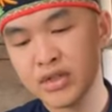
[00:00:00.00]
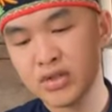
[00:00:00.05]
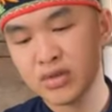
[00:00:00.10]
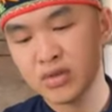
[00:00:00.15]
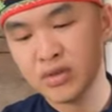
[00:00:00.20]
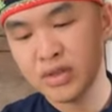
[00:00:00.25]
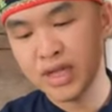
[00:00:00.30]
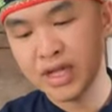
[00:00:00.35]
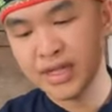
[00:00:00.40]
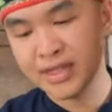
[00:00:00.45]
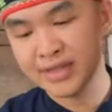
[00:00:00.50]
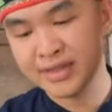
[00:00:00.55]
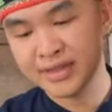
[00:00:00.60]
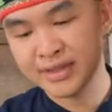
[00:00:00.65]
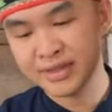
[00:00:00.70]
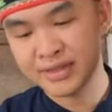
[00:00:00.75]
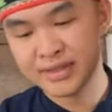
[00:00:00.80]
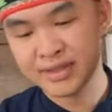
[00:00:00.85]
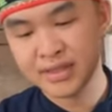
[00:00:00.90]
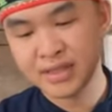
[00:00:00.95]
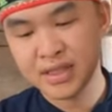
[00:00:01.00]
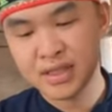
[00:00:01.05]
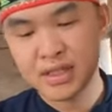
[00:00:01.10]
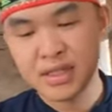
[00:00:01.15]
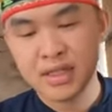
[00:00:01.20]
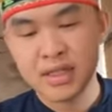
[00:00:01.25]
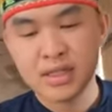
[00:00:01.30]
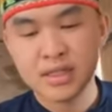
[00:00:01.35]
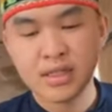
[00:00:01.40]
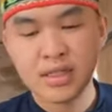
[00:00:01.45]
hình chú nè
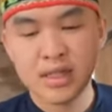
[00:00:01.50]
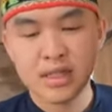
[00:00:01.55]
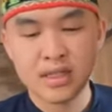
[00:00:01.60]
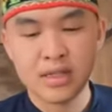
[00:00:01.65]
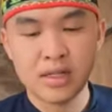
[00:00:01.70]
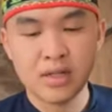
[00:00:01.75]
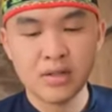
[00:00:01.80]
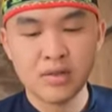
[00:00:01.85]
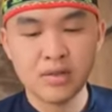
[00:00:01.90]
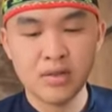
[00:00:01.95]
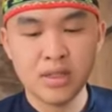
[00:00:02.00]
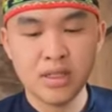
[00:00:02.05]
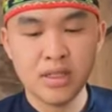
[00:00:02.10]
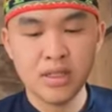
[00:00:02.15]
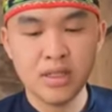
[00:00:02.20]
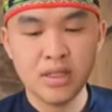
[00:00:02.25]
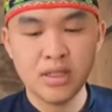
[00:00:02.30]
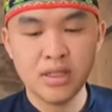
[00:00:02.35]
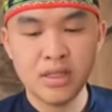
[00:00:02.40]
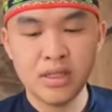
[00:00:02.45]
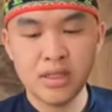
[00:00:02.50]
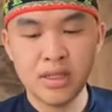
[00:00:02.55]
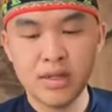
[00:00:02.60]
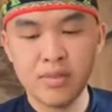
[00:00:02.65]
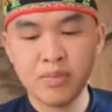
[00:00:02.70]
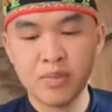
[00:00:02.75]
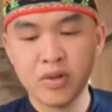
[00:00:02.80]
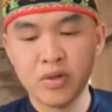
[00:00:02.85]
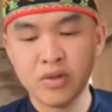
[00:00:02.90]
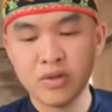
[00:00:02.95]
xét đâu
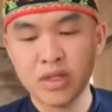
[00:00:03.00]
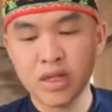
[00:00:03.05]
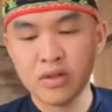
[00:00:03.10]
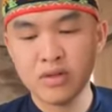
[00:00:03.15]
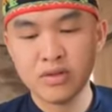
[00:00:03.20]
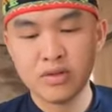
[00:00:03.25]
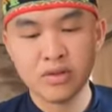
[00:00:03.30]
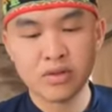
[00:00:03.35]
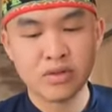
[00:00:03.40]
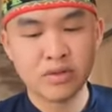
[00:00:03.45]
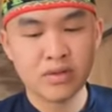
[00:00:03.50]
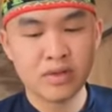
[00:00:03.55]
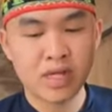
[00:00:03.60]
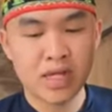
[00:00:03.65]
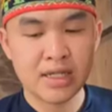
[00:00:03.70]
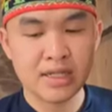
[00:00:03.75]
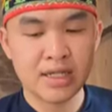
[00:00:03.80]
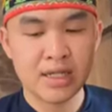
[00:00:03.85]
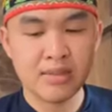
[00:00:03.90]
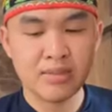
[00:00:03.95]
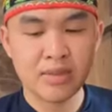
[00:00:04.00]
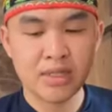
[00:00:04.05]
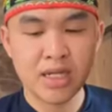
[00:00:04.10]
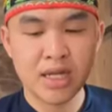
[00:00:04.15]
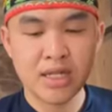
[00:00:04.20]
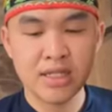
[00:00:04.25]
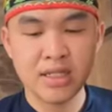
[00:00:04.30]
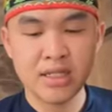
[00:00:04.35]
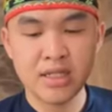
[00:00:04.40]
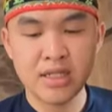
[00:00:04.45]
ơi bồ thâu chủ giảng ăn
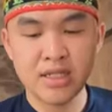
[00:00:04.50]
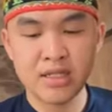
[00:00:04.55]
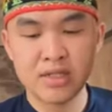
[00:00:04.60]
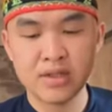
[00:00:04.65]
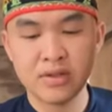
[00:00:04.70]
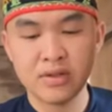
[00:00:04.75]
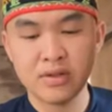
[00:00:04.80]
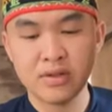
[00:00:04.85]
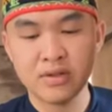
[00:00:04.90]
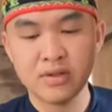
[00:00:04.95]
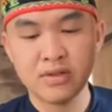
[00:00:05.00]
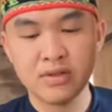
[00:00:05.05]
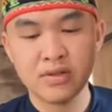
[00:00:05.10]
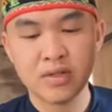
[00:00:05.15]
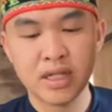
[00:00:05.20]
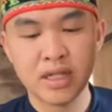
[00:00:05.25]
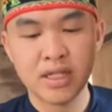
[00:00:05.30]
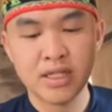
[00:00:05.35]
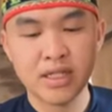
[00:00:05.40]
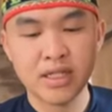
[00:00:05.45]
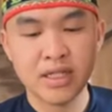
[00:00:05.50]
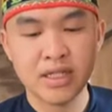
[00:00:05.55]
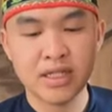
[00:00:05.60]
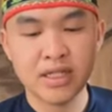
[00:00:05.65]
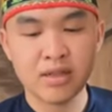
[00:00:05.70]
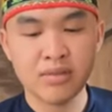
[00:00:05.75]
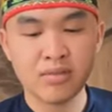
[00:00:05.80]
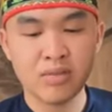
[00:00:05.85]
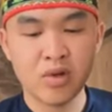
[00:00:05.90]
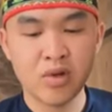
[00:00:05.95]
cha nhi sổ đây xí
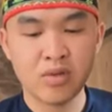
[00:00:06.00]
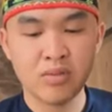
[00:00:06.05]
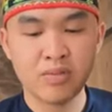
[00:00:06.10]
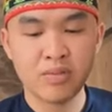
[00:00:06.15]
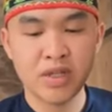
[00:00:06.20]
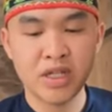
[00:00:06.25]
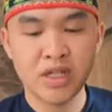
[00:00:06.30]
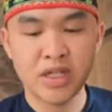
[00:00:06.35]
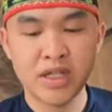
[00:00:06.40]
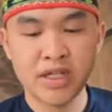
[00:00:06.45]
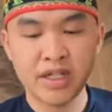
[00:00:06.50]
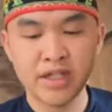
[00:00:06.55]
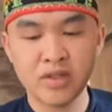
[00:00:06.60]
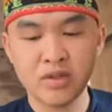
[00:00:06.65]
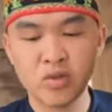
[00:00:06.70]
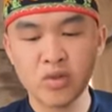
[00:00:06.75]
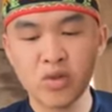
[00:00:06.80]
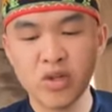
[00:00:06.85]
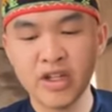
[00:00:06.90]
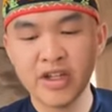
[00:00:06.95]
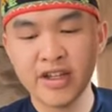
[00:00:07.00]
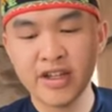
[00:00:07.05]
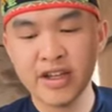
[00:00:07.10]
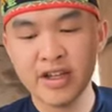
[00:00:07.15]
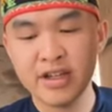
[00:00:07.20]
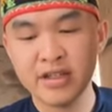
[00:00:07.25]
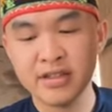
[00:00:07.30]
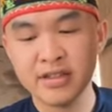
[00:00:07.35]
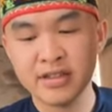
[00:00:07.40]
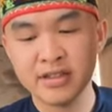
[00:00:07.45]
xim học pi liền tuổi
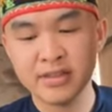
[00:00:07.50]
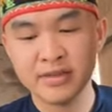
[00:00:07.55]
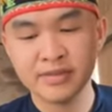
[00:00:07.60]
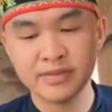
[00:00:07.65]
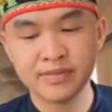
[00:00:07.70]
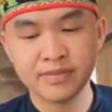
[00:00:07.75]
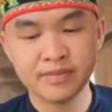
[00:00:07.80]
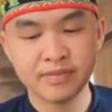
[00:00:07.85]
á